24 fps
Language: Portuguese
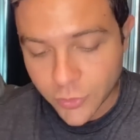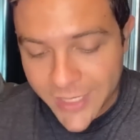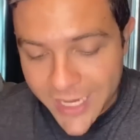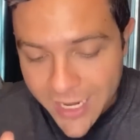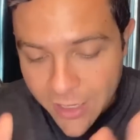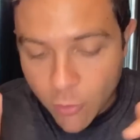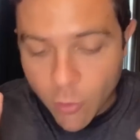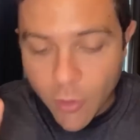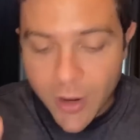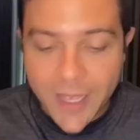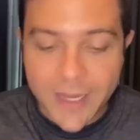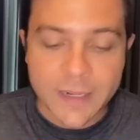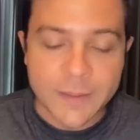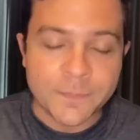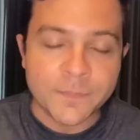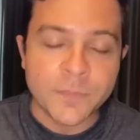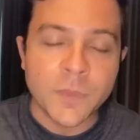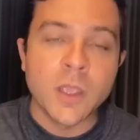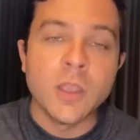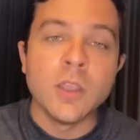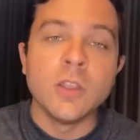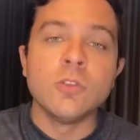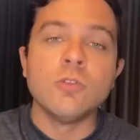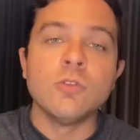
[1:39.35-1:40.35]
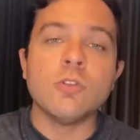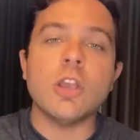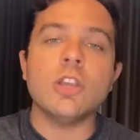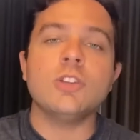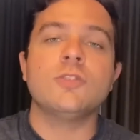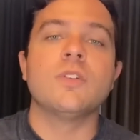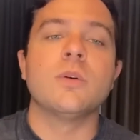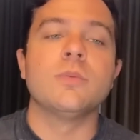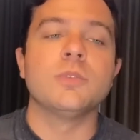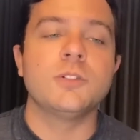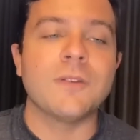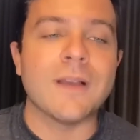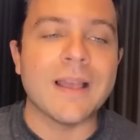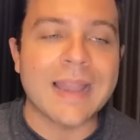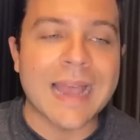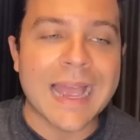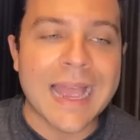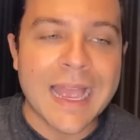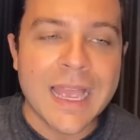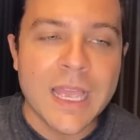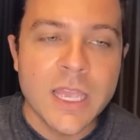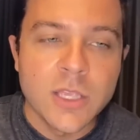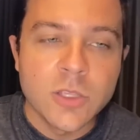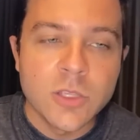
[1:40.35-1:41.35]
E agora, nós vamos
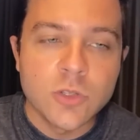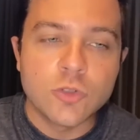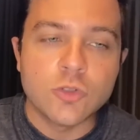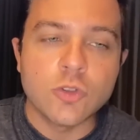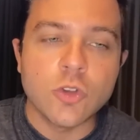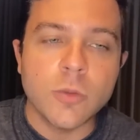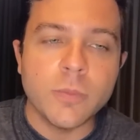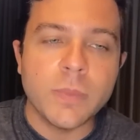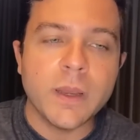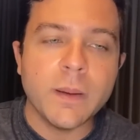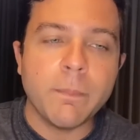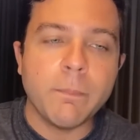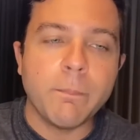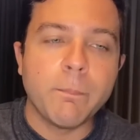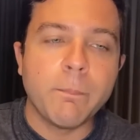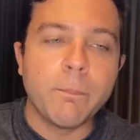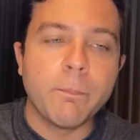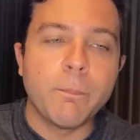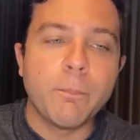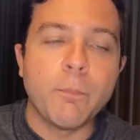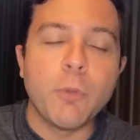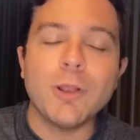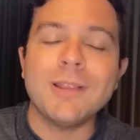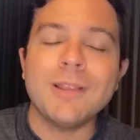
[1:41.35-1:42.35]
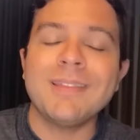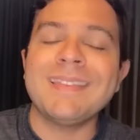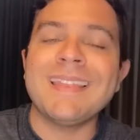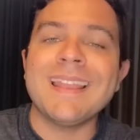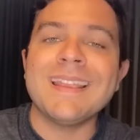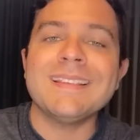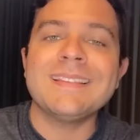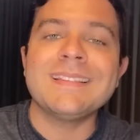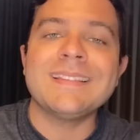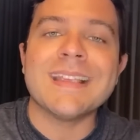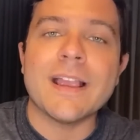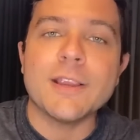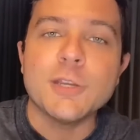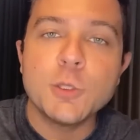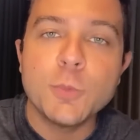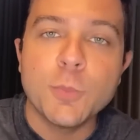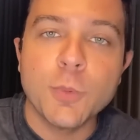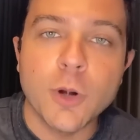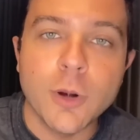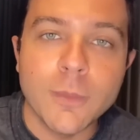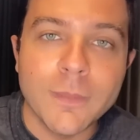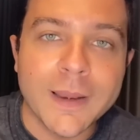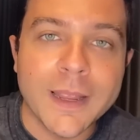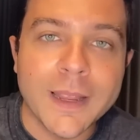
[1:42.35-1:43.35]
falar sobre potenciais
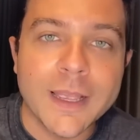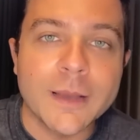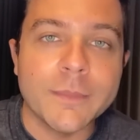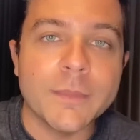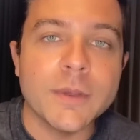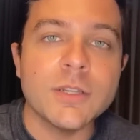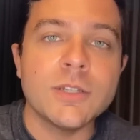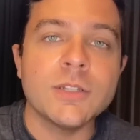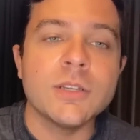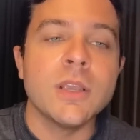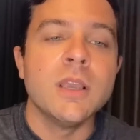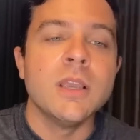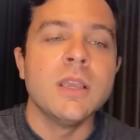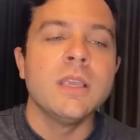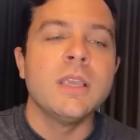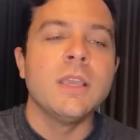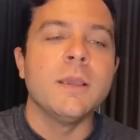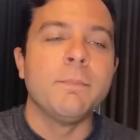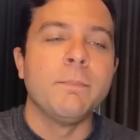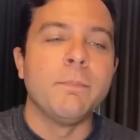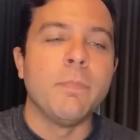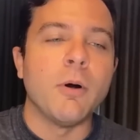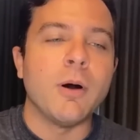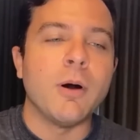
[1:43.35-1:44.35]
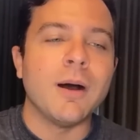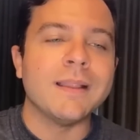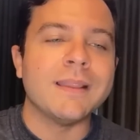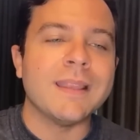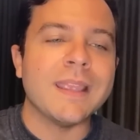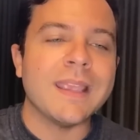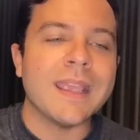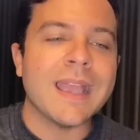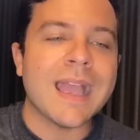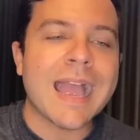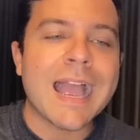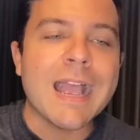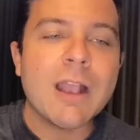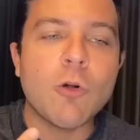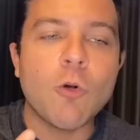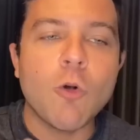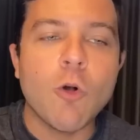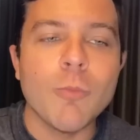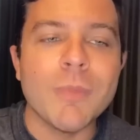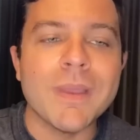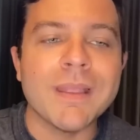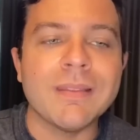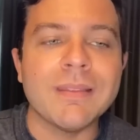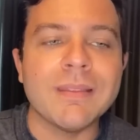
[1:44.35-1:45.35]
problemas que podem
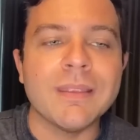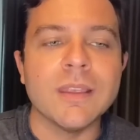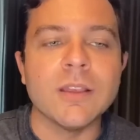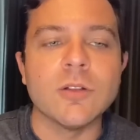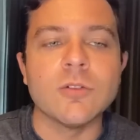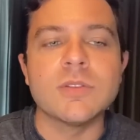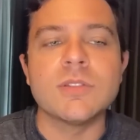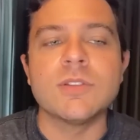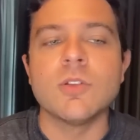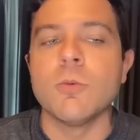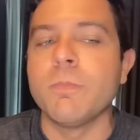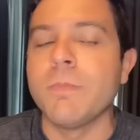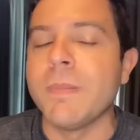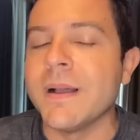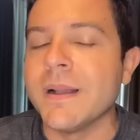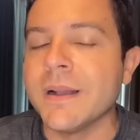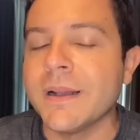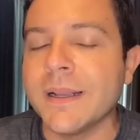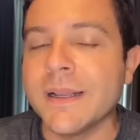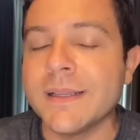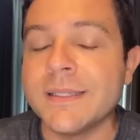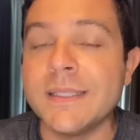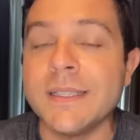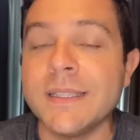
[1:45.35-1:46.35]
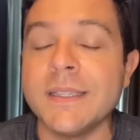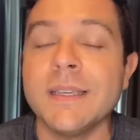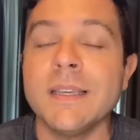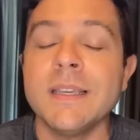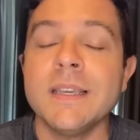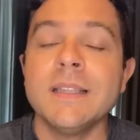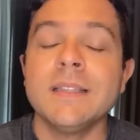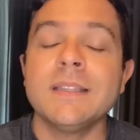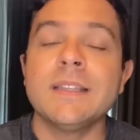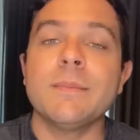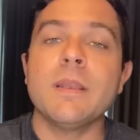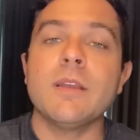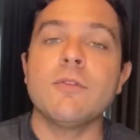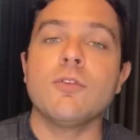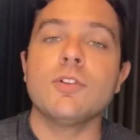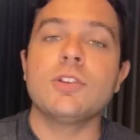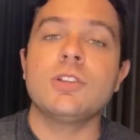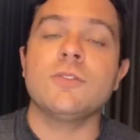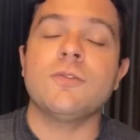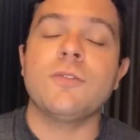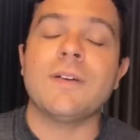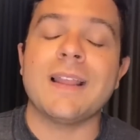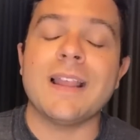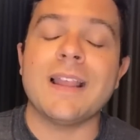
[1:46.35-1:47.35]
acometer o seu pâncreas e também vou
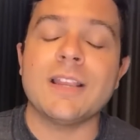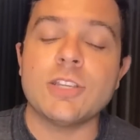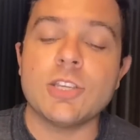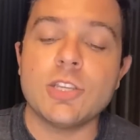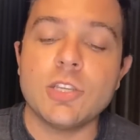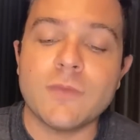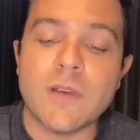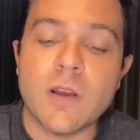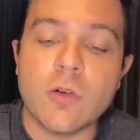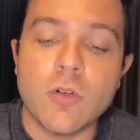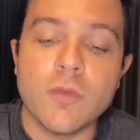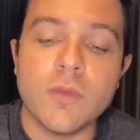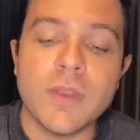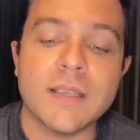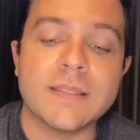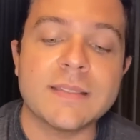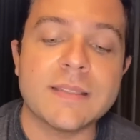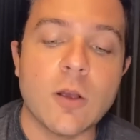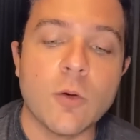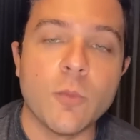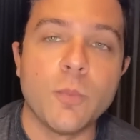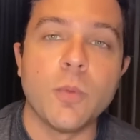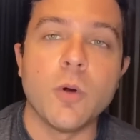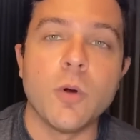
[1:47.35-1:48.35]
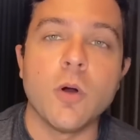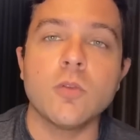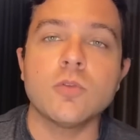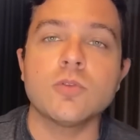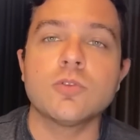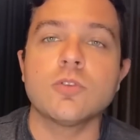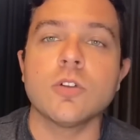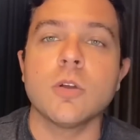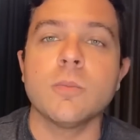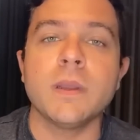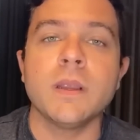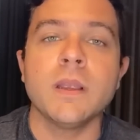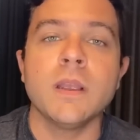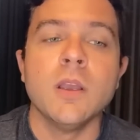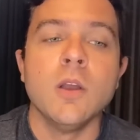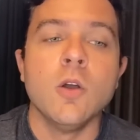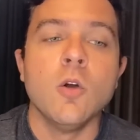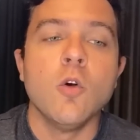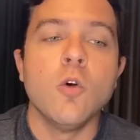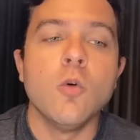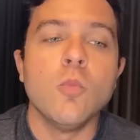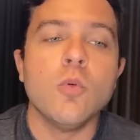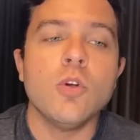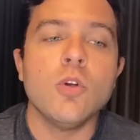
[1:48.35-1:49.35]
te falar, a gente vai conversar um pouco sobre
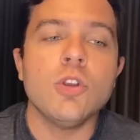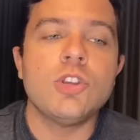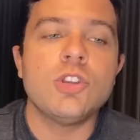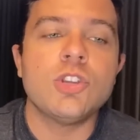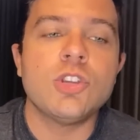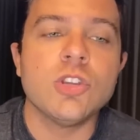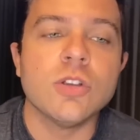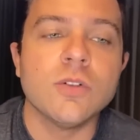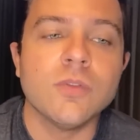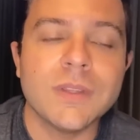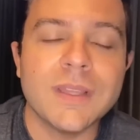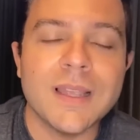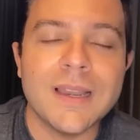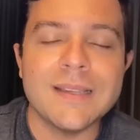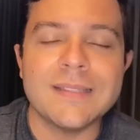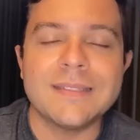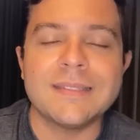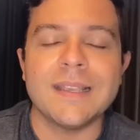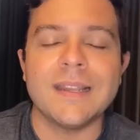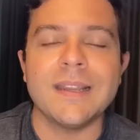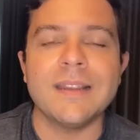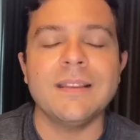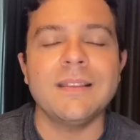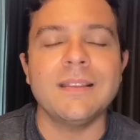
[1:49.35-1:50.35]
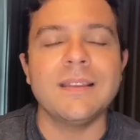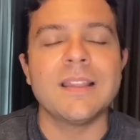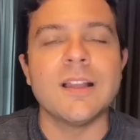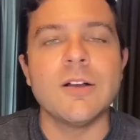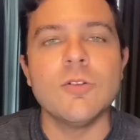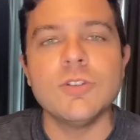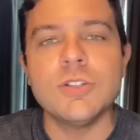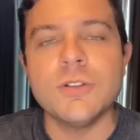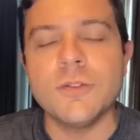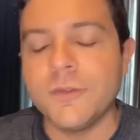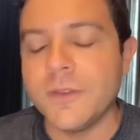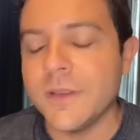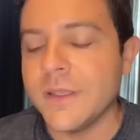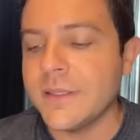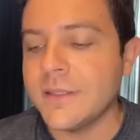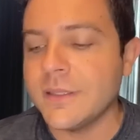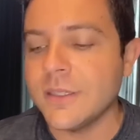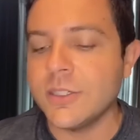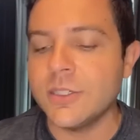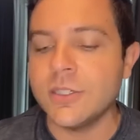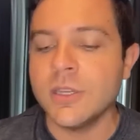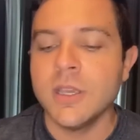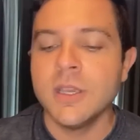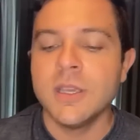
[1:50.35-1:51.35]
o motivo deles serem tão
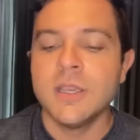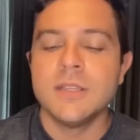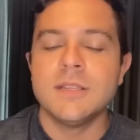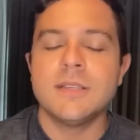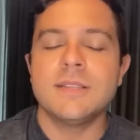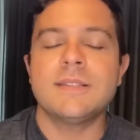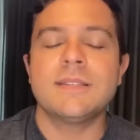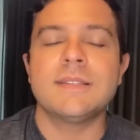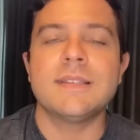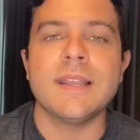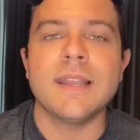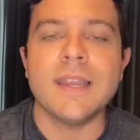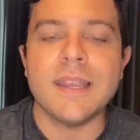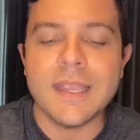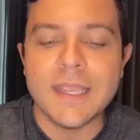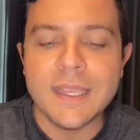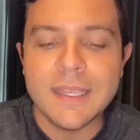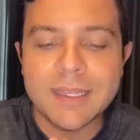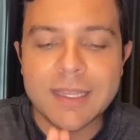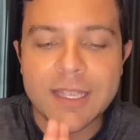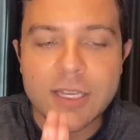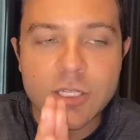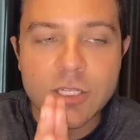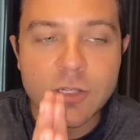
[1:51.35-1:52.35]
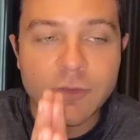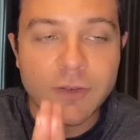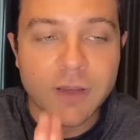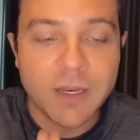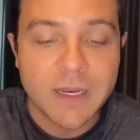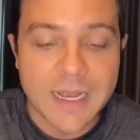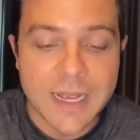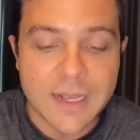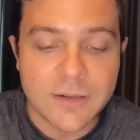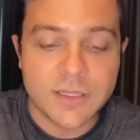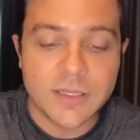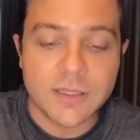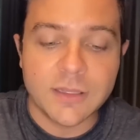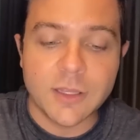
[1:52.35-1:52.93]
difíceis de serem identificados.